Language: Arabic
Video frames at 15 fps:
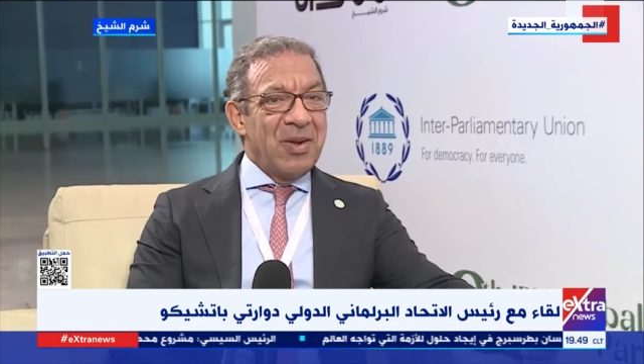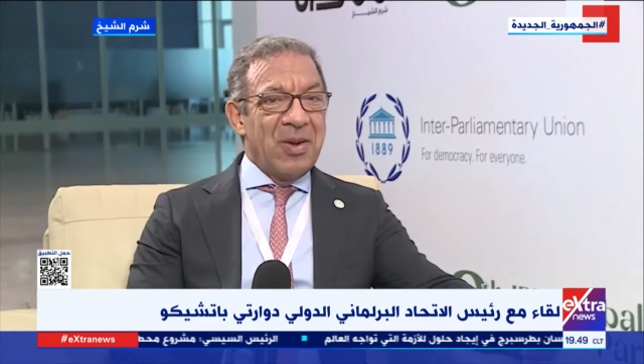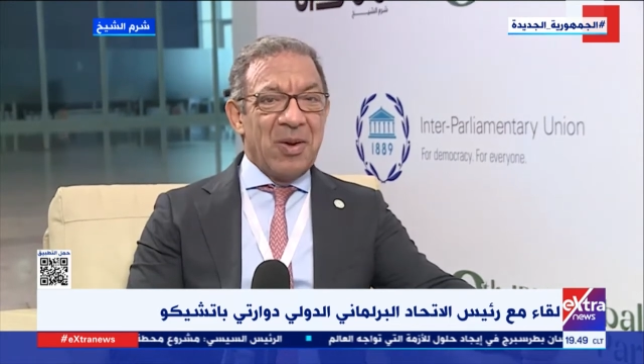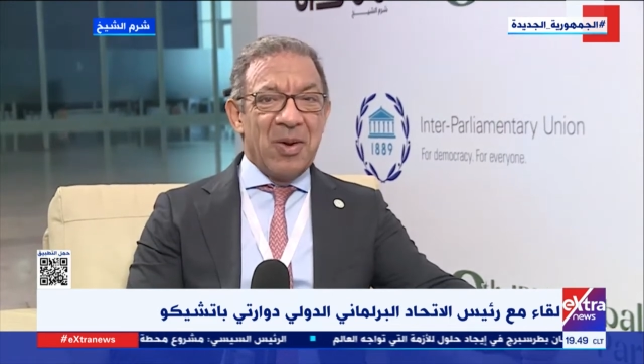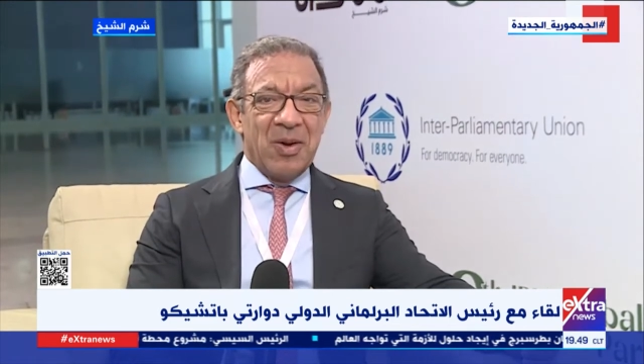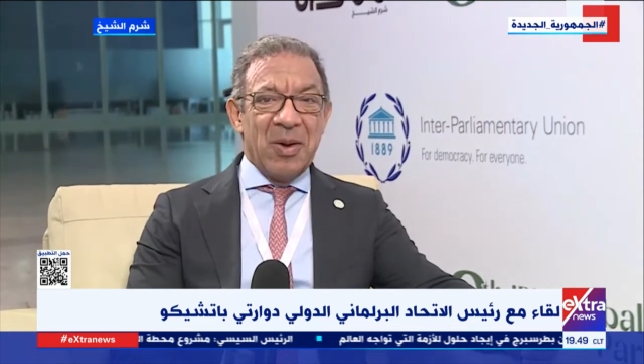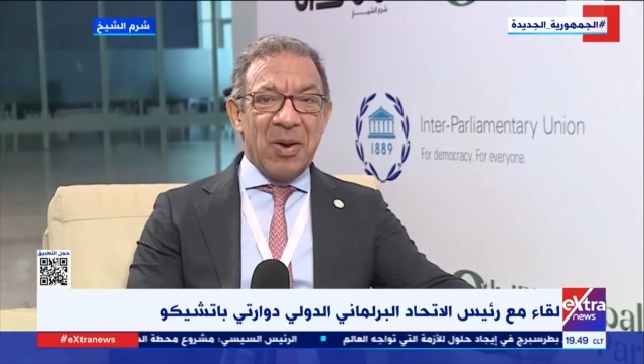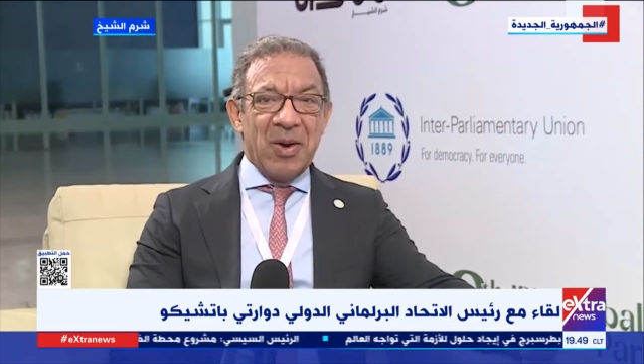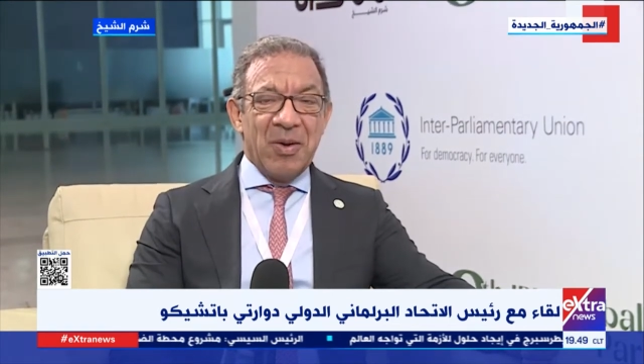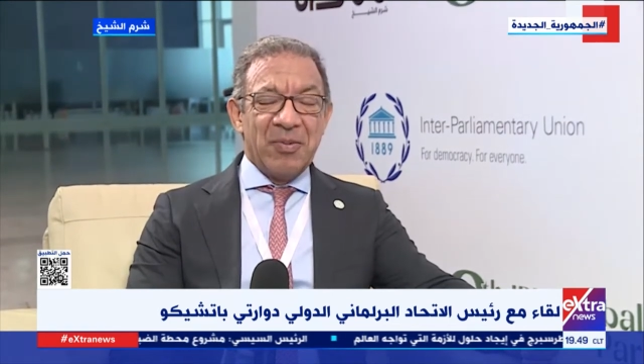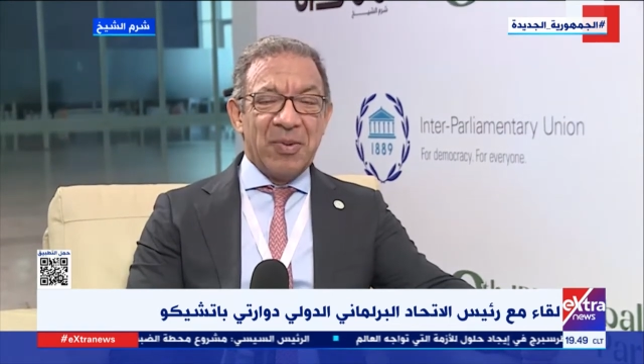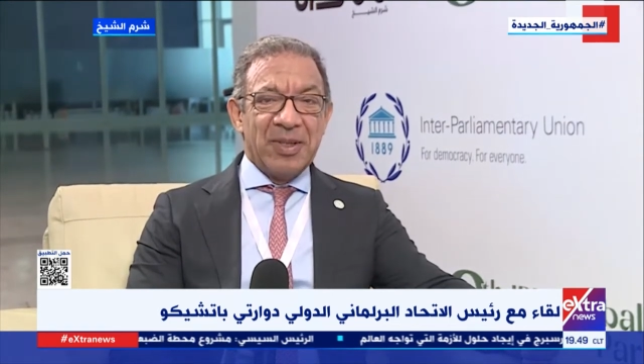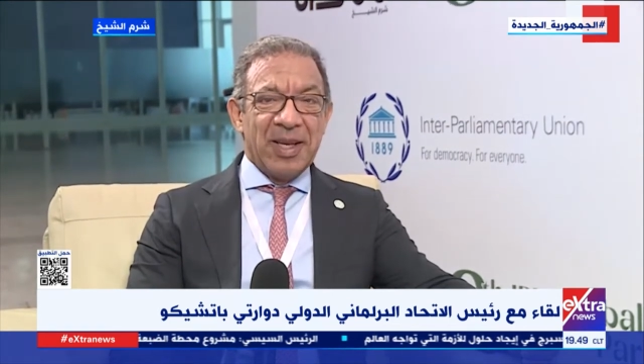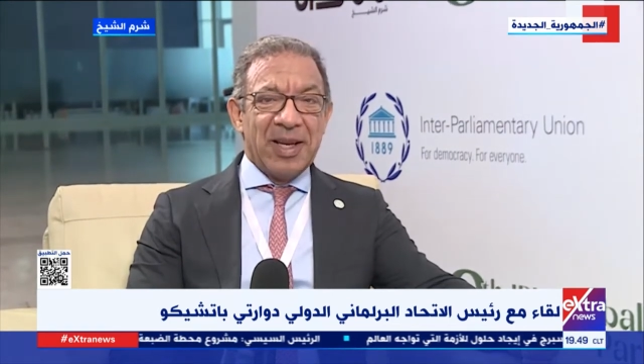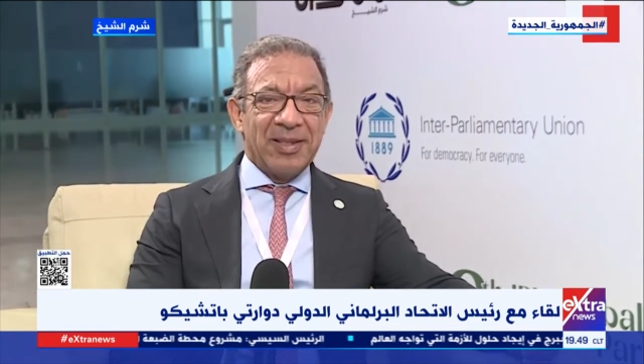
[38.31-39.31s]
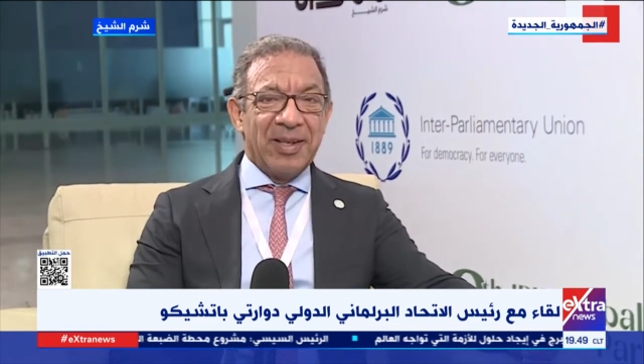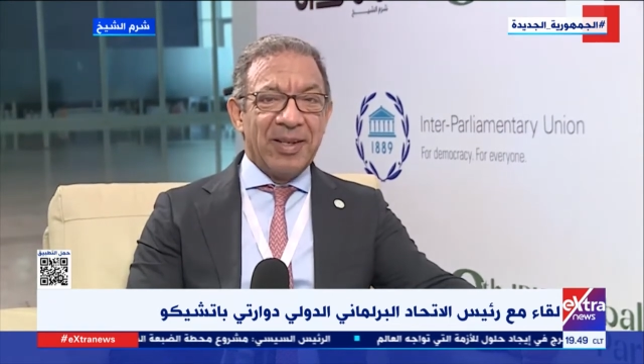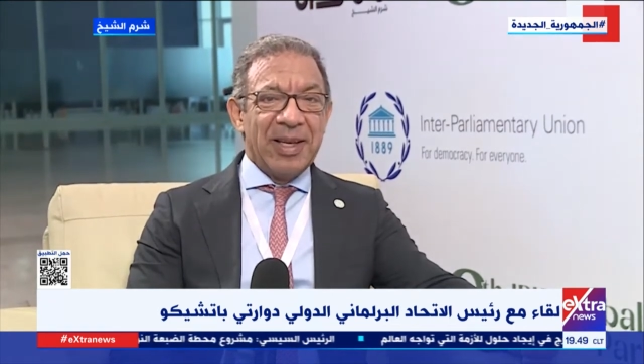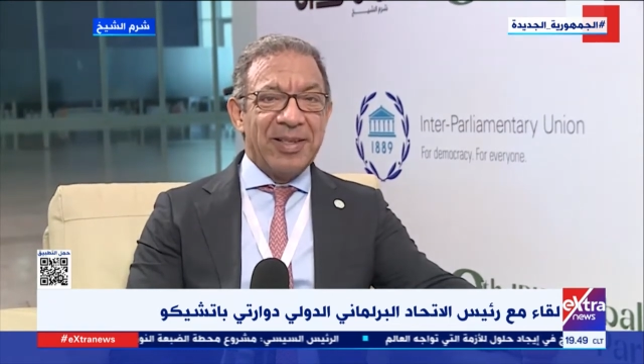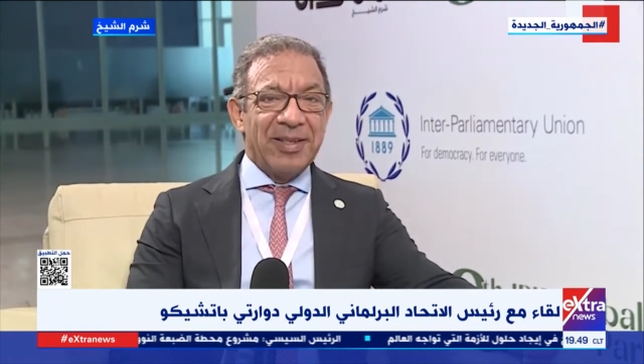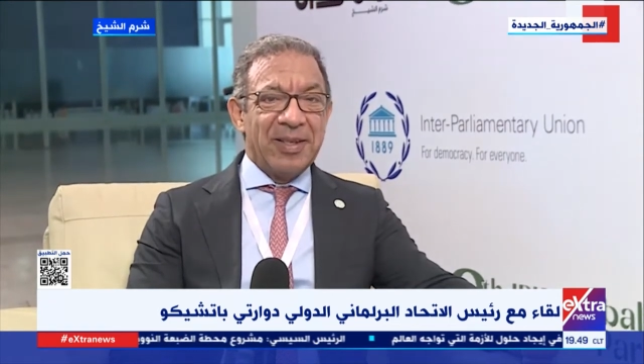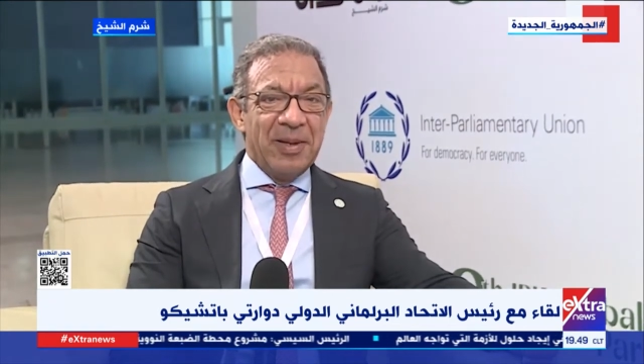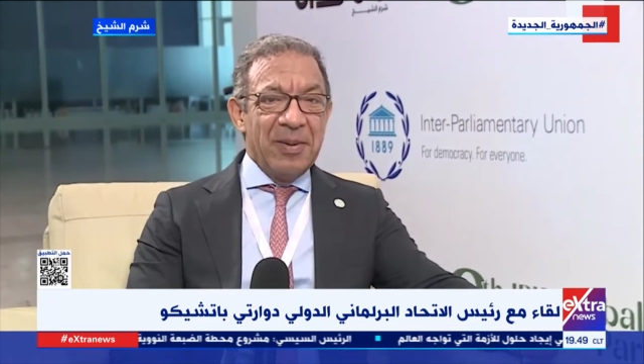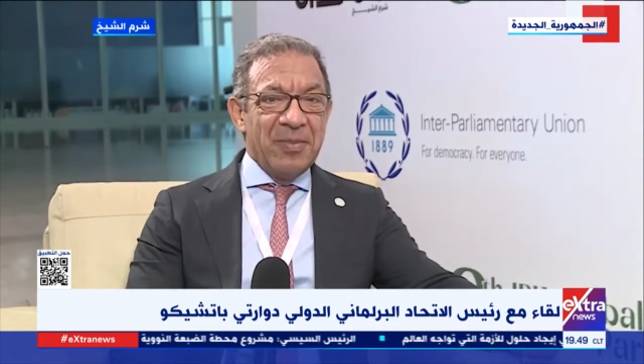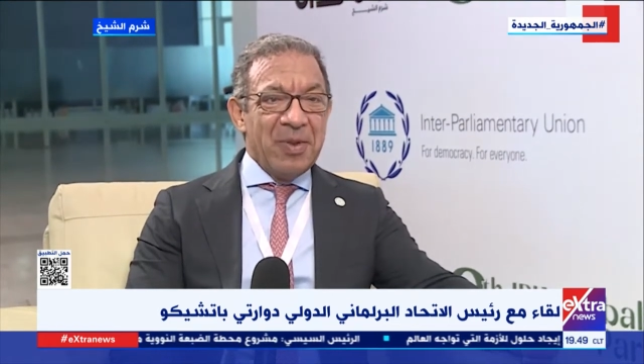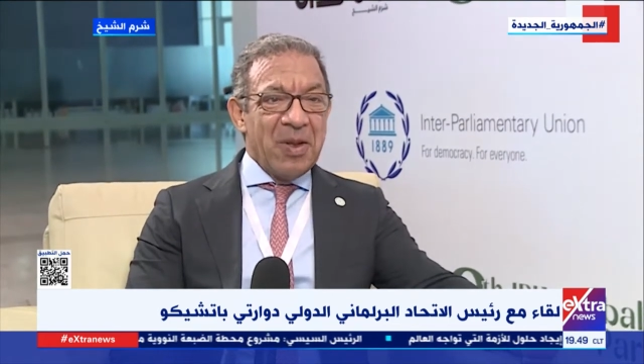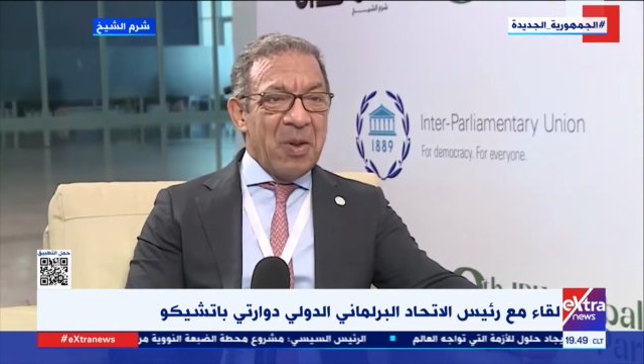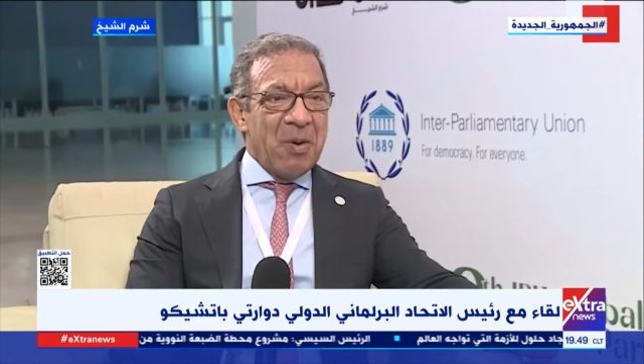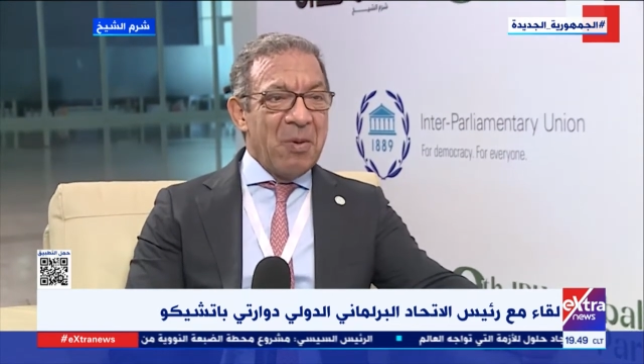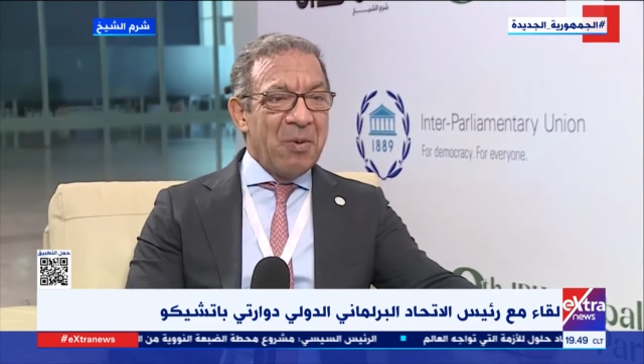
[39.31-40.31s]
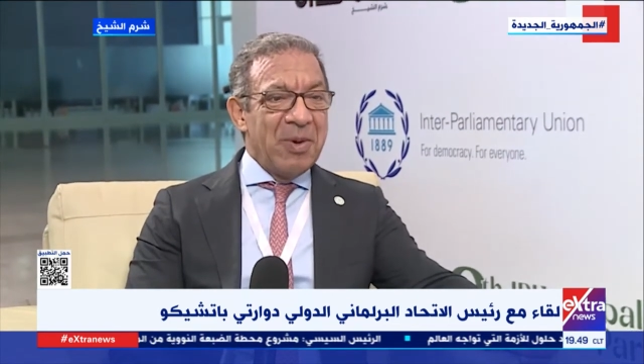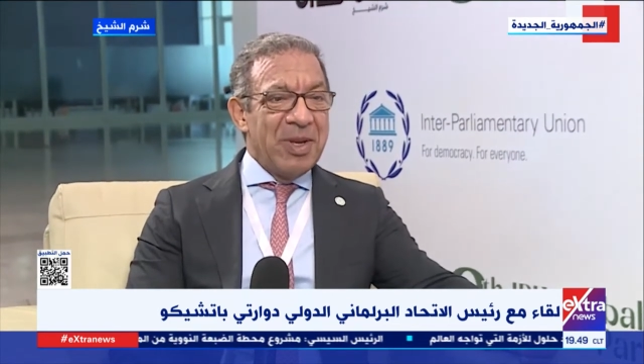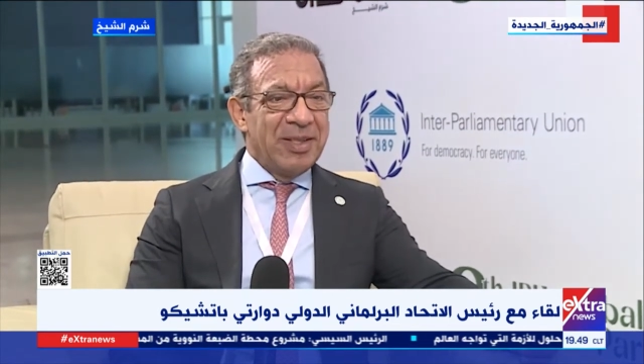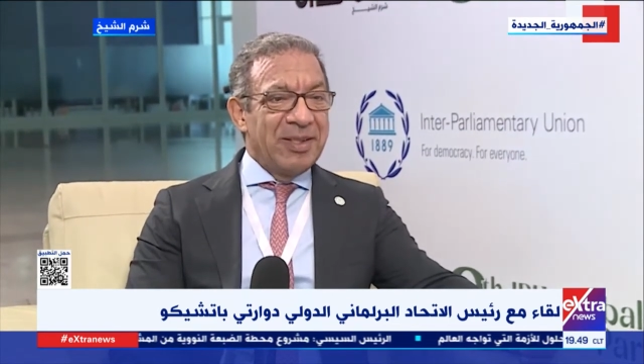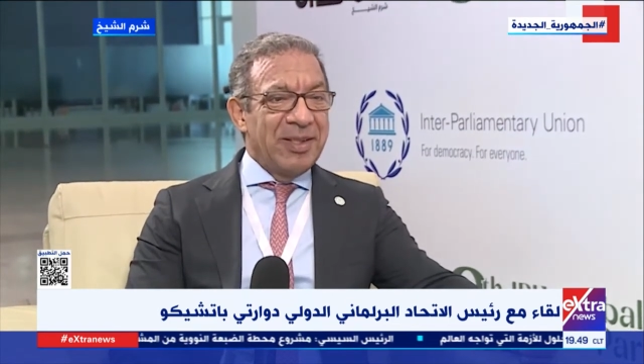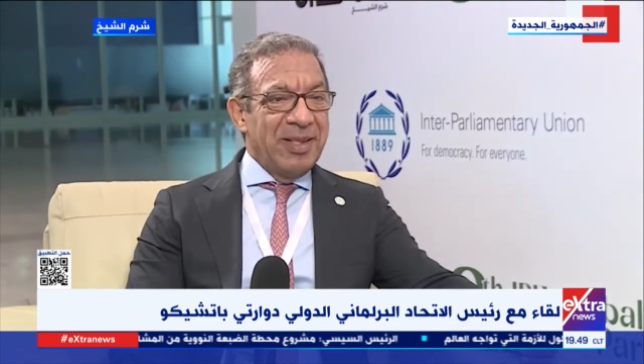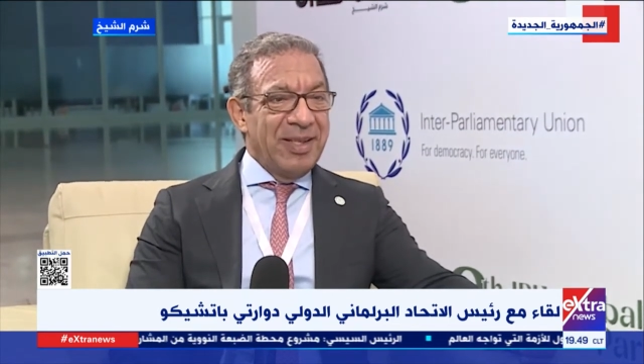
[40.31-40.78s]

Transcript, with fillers: فيما يتعلق بمبادئ الاتحاد البرلماني